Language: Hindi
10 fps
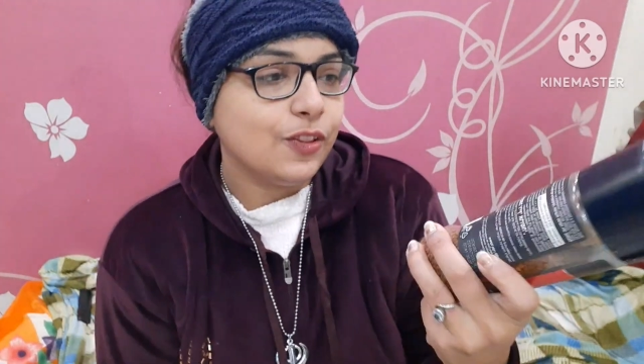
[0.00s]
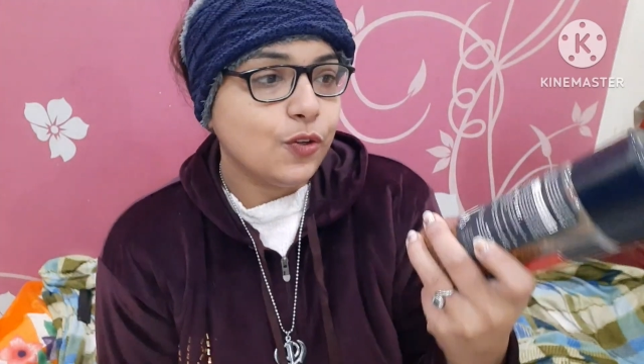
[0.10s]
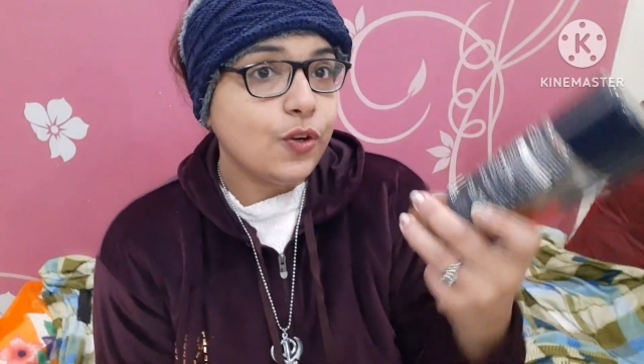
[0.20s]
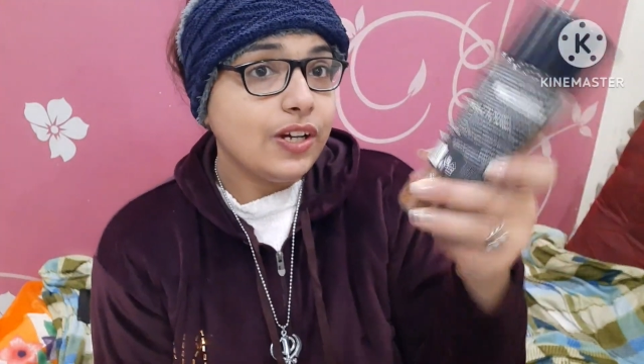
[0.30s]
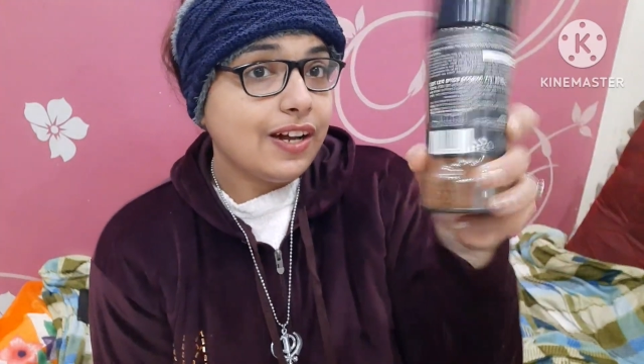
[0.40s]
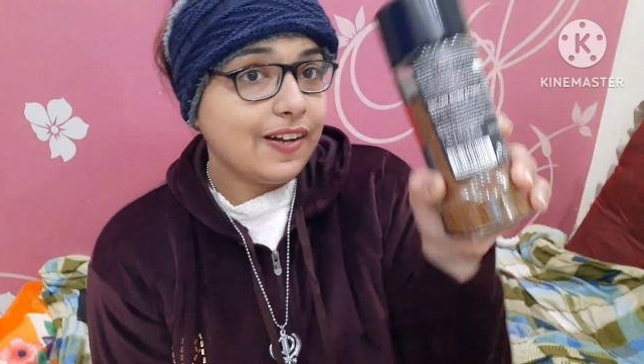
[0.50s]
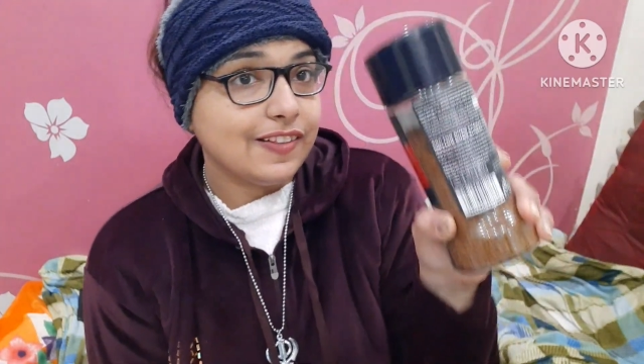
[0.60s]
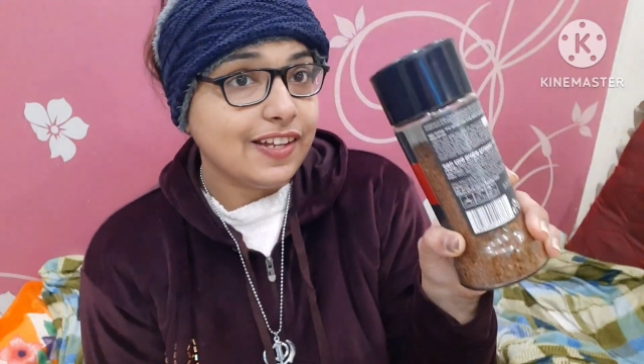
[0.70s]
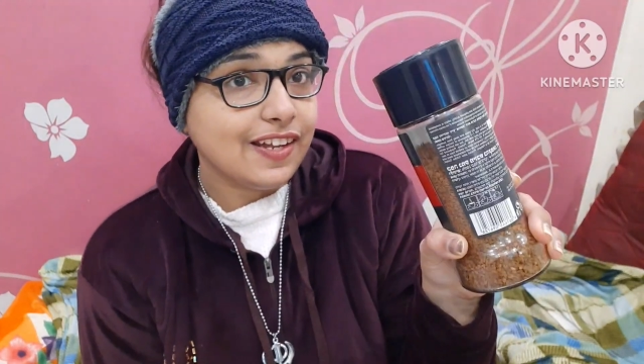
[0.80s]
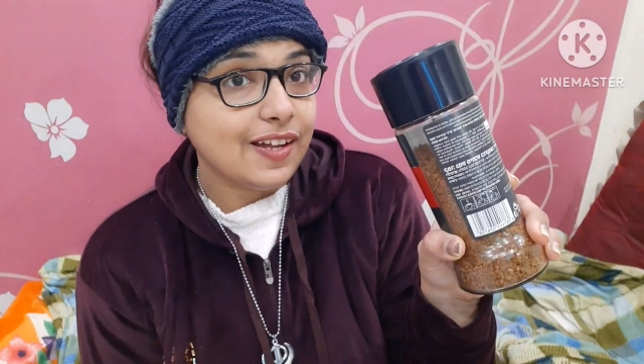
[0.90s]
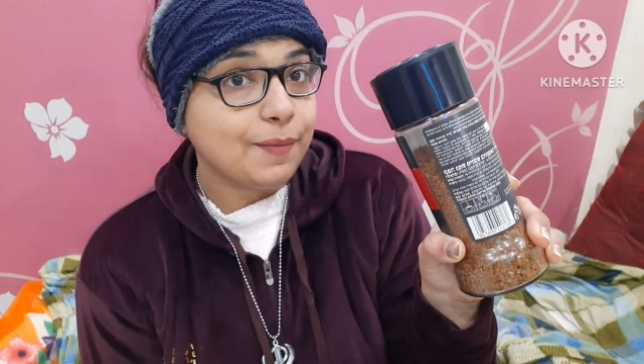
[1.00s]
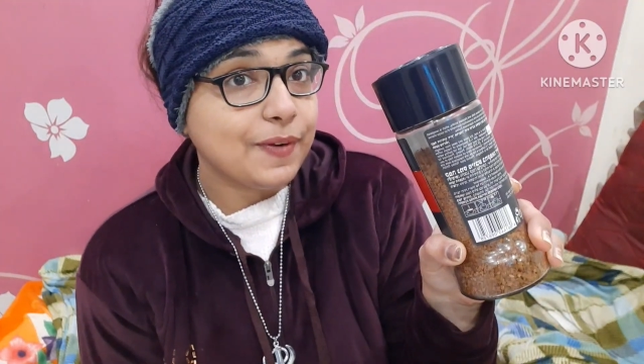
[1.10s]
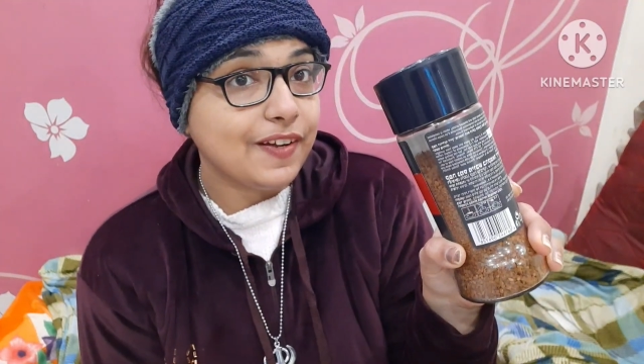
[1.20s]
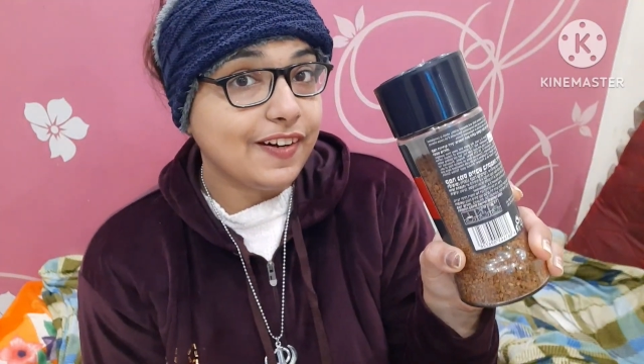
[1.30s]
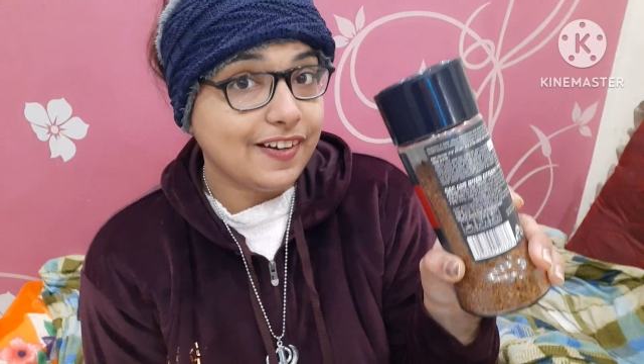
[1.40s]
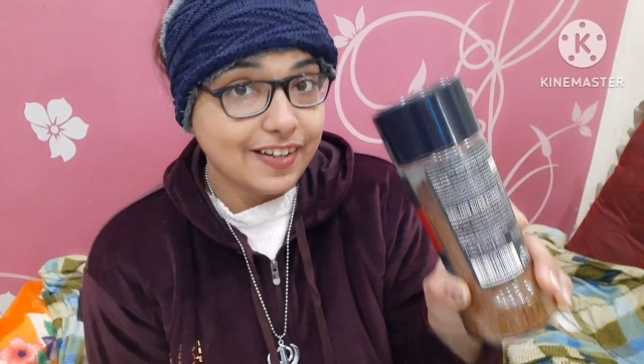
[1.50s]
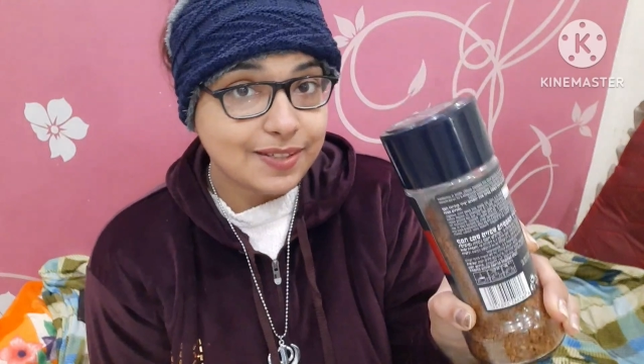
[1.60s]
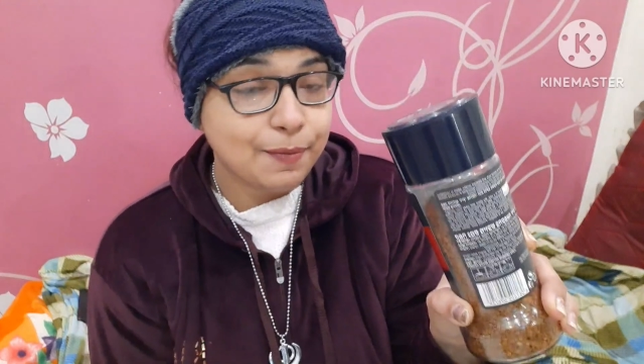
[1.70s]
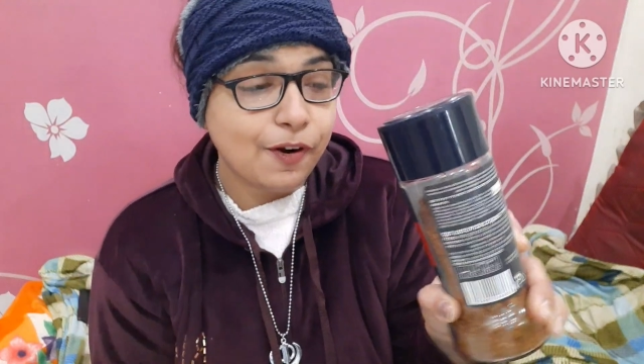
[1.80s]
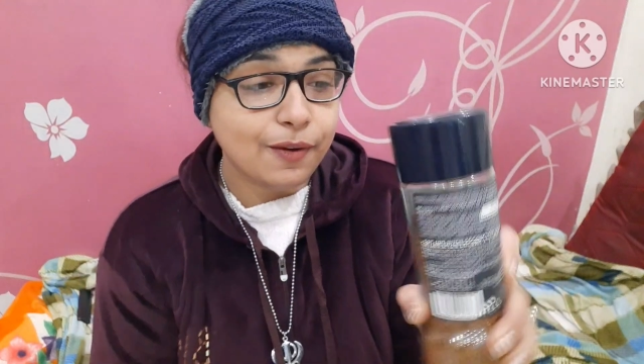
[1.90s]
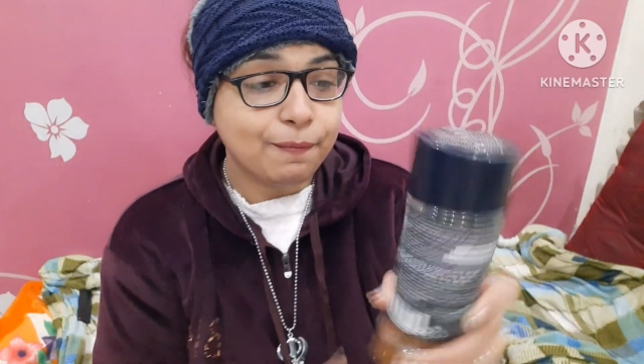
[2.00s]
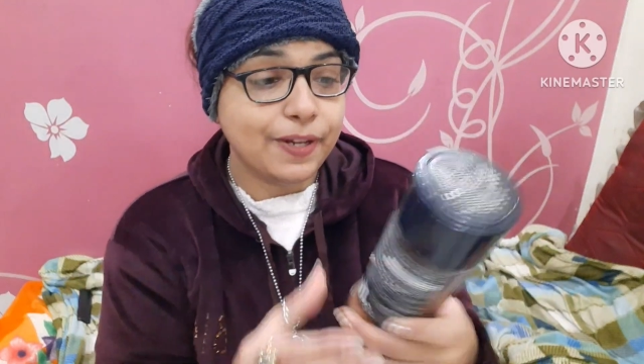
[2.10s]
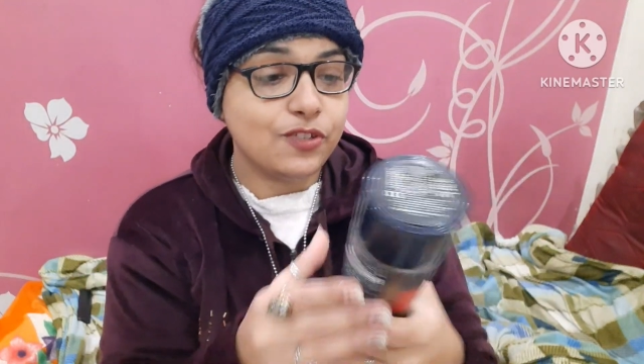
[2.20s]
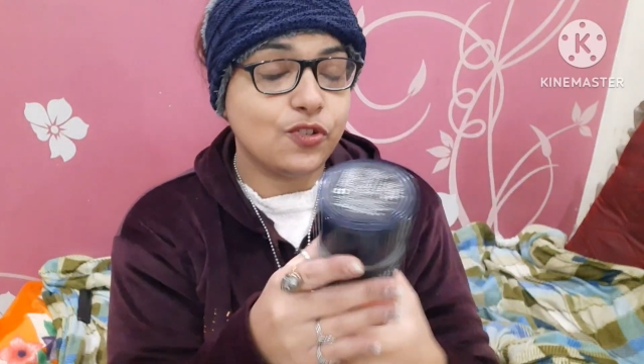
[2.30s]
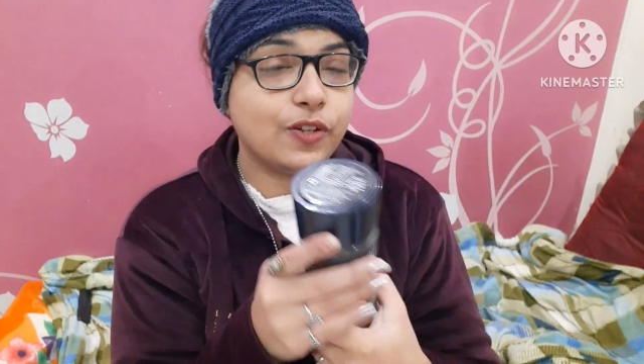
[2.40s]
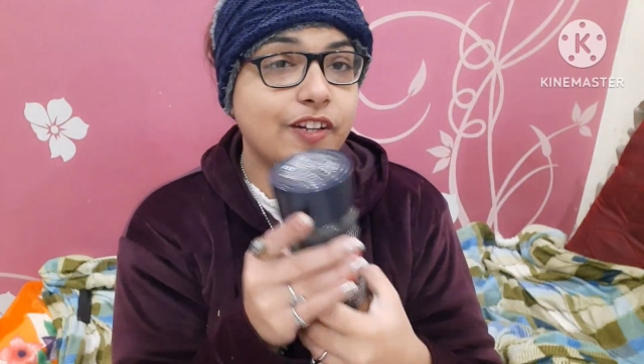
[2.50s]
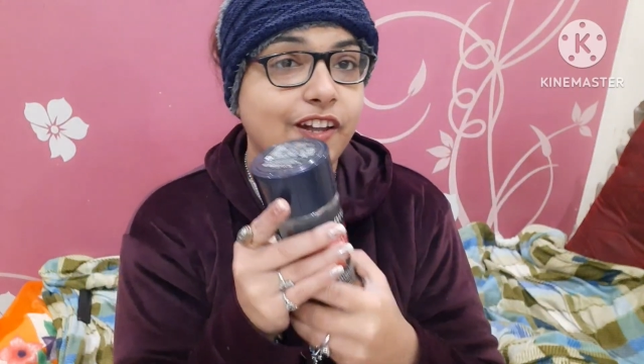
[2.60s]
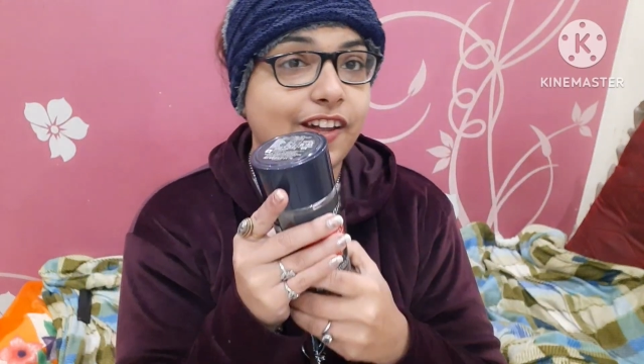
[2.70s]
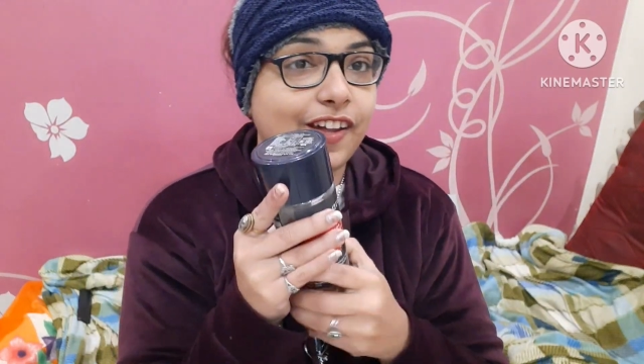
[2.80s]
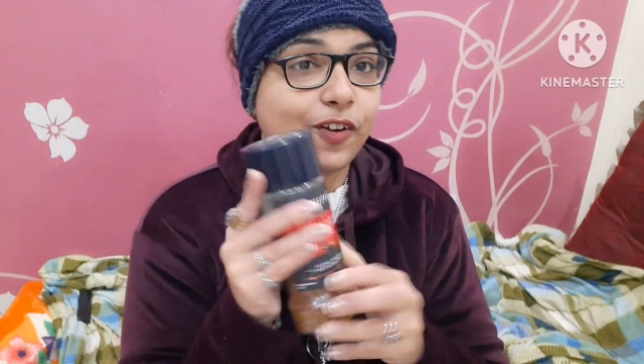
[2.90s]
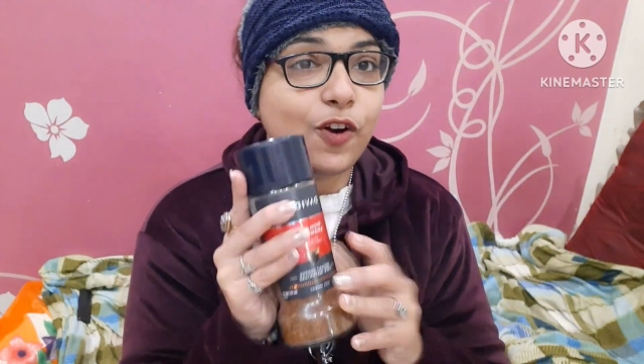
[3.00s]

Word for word: तो आते हैं हमारे नेक्स्ट प्रोडक्ट पे जो कि है